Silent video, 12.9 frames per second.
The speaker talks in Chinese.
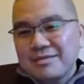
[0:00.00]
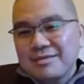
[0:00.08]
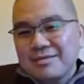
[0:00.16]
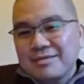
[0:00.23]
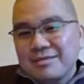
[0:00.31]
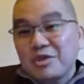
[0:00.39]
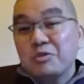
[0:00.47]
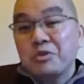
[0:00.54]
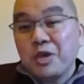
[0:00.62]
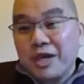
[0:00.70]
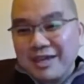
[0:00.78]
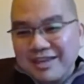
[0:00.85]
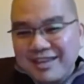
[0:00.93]
对不
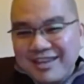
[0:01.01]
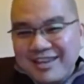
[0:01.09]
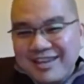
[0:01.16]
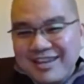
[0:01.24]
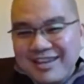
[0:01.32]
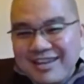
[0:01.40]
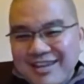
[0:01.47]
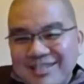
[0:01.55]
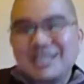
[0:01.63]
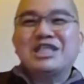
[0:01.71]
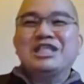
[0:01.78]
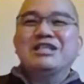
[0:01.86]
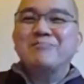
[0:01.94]
对？
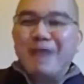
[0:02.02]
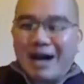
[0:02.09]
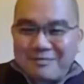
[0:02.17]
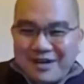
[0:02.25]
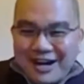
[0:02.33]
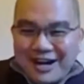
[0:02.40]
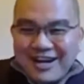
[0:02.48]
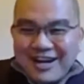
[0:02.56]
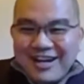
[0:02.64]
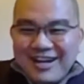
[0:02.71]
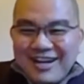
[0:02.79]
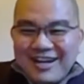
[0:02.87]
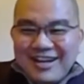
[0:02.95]
起码嘛，
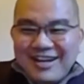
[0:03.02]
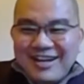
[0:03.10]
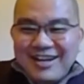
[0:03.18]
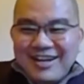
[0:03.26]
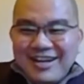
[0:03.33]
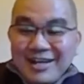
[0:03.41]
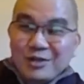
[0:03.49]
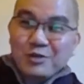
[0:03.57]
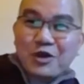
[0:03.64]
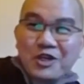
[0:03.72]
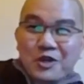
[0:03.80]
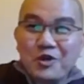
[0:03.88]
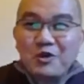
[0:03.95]
如
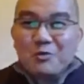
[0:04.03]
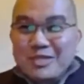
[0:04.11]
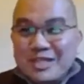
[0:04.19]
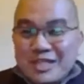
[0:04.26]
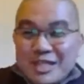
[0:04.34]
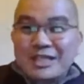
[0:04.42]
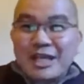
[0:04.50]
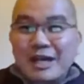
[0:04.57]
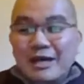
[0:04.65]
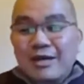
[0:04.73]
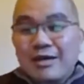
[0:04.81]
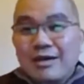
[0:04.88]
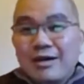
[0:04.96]
果用我们的现
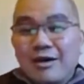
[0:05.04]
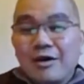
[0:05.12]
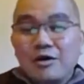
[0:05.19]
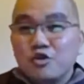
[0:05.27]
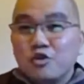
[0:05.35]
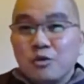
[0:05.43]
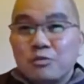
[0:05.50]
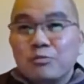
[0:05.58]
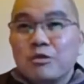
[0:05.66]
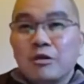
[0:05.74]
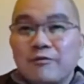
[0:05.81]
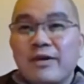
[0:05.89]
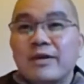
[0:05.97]
在哦，如果不没
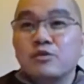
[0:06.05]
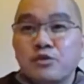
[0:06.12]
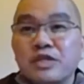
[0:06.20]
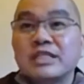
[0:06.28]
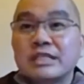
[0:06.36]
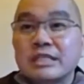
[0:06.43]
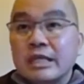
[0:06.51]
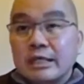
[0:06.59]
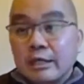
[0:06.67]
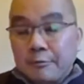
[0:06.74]
有犯五逆十恶的，